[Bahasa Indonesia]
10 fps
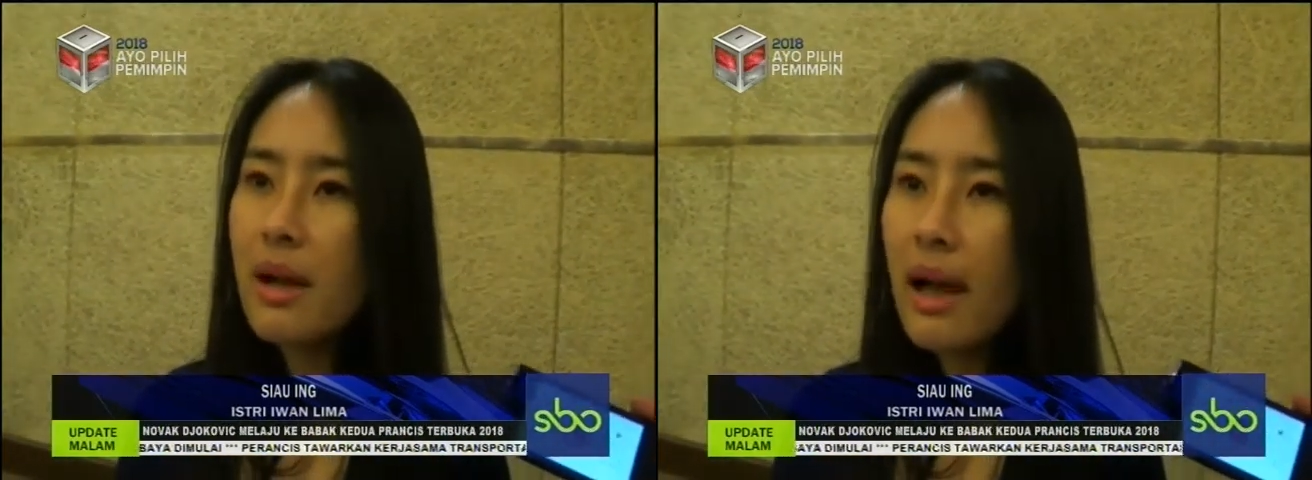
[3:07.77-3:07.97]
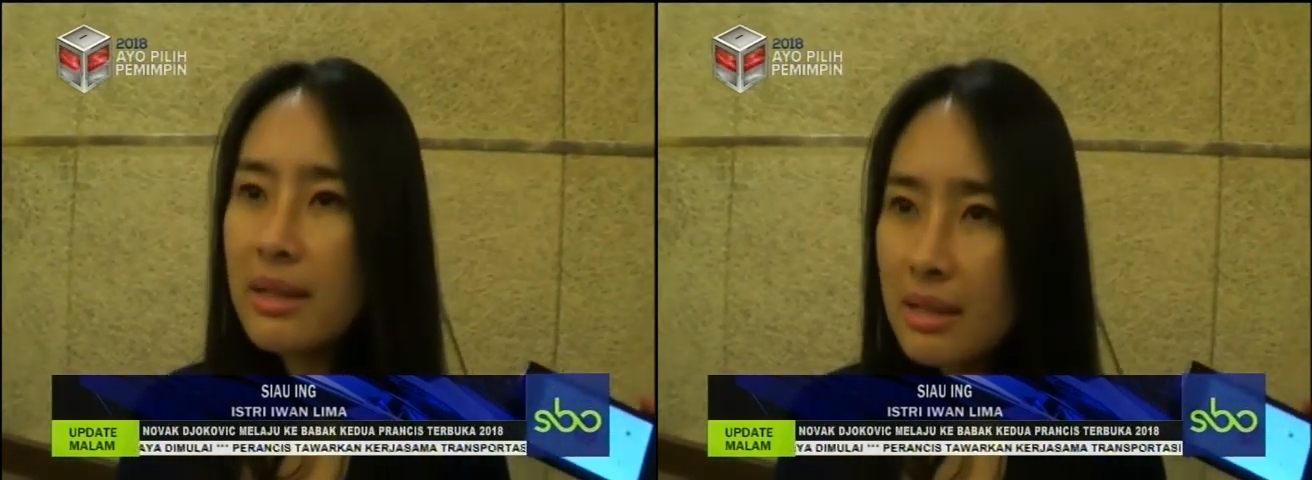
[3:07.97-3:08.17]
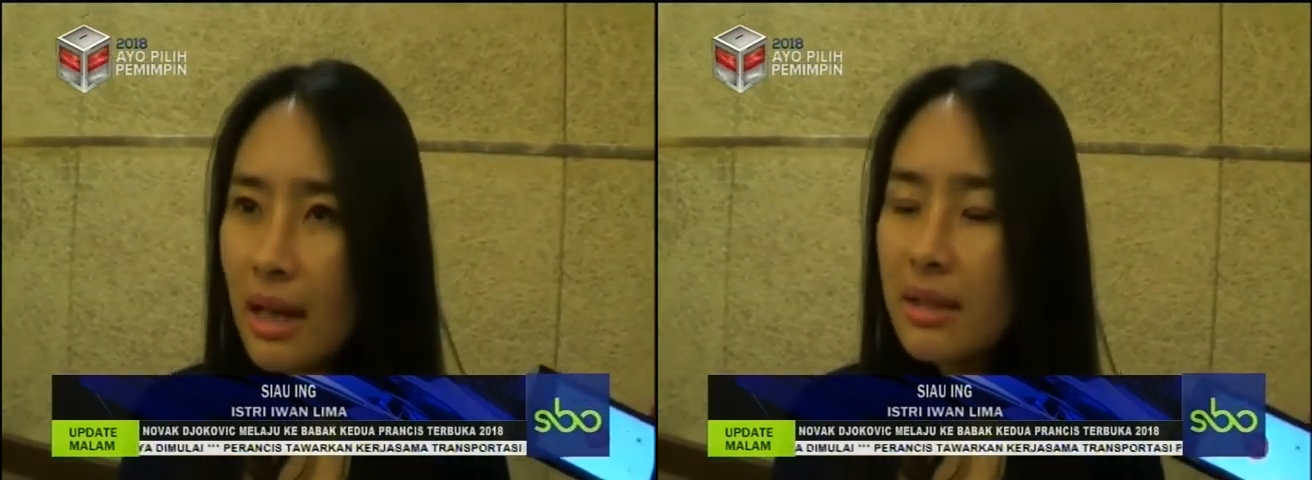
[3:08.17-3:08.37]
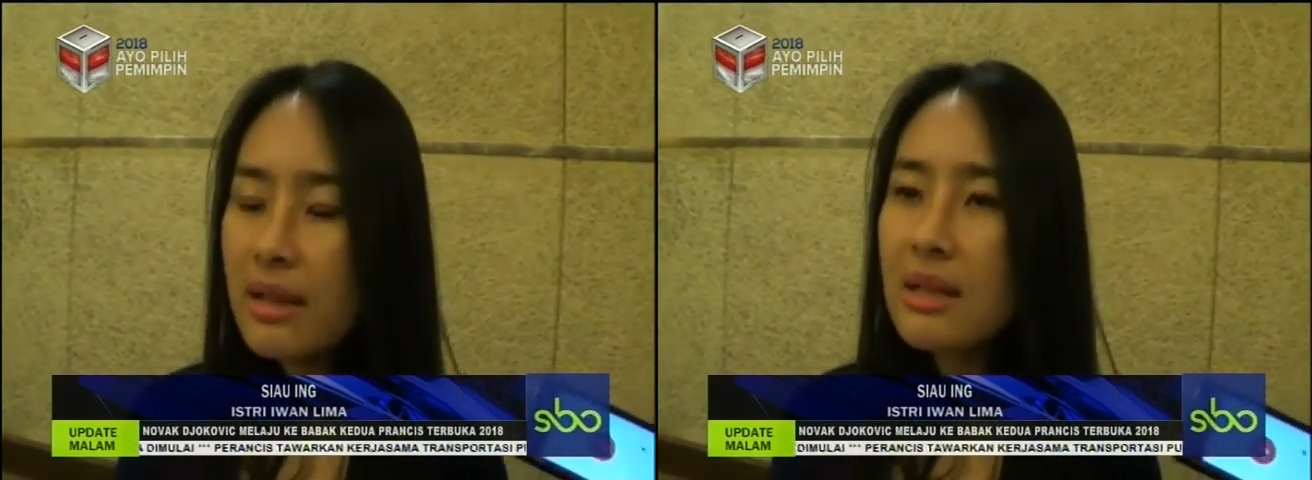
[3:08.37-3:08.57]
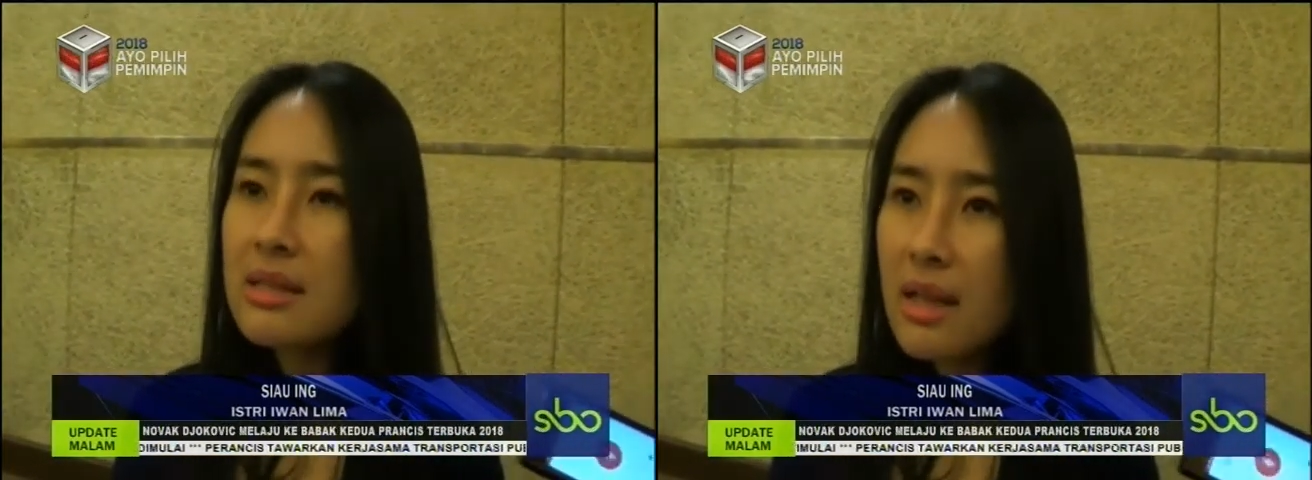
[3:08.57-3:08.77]
keadilan
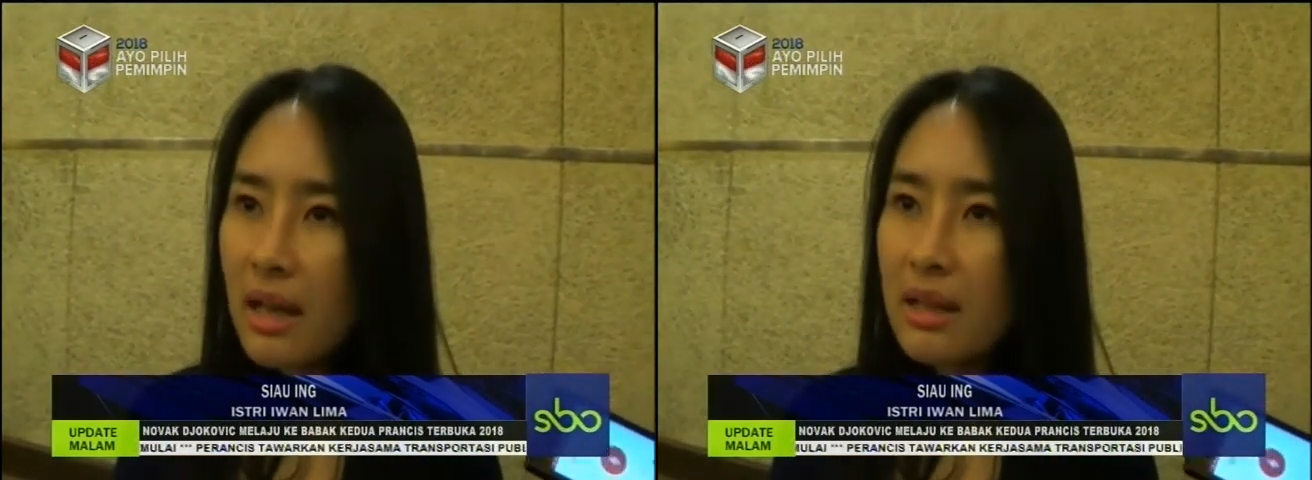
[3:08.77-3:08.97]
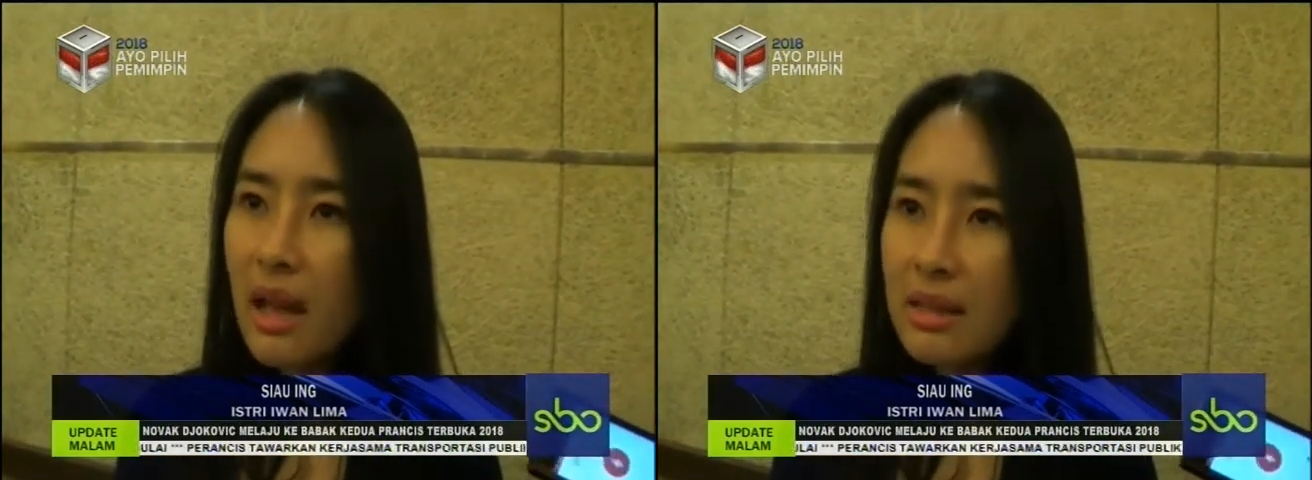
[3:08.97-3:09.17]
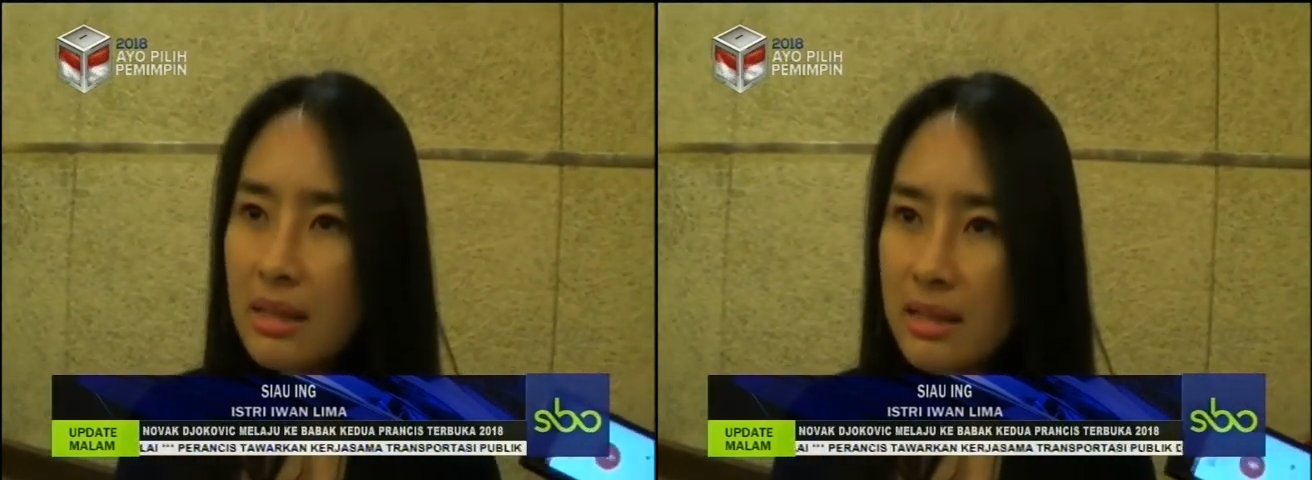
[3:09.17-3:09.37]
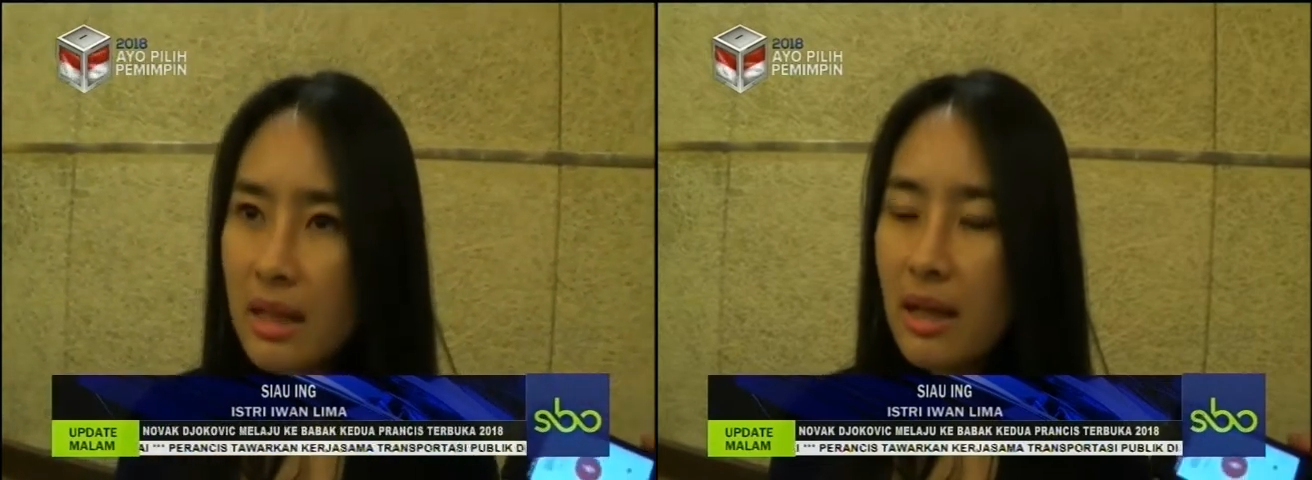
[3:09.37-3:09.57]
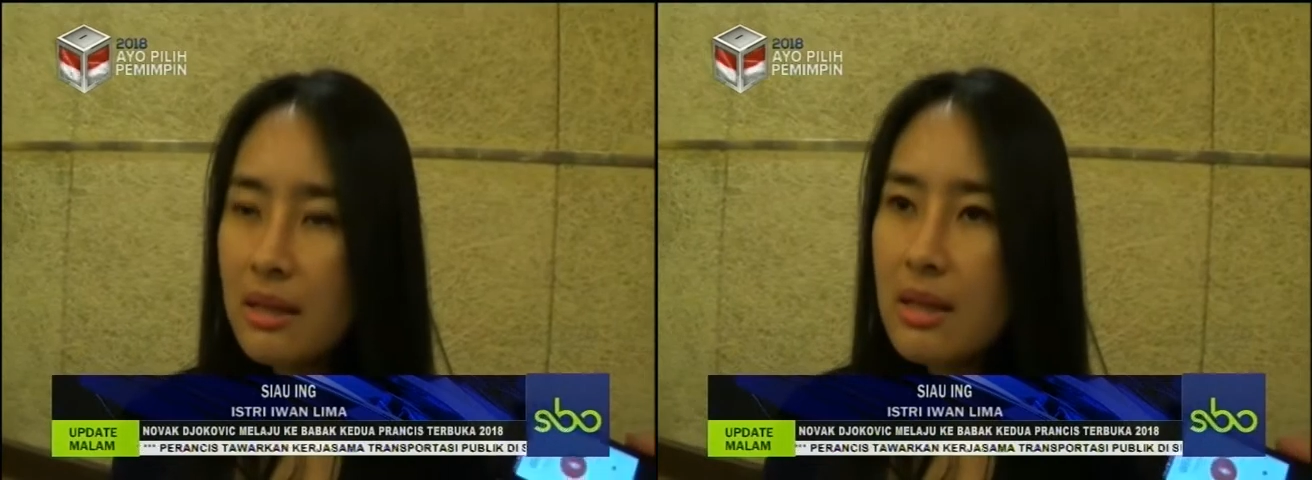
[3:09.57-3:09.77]
yang
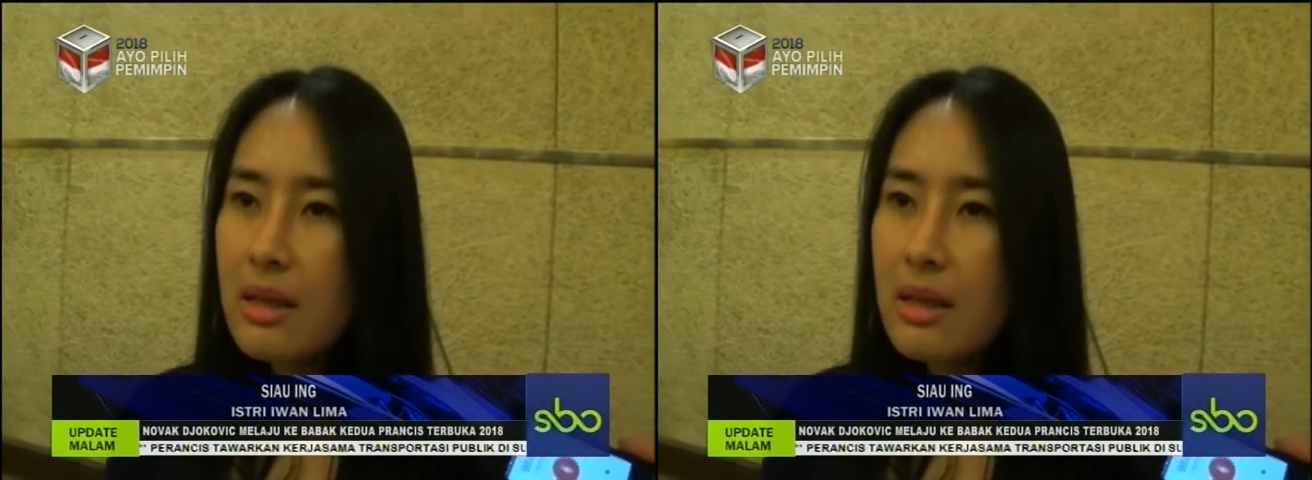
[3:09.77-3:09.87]
seadil-adilnya.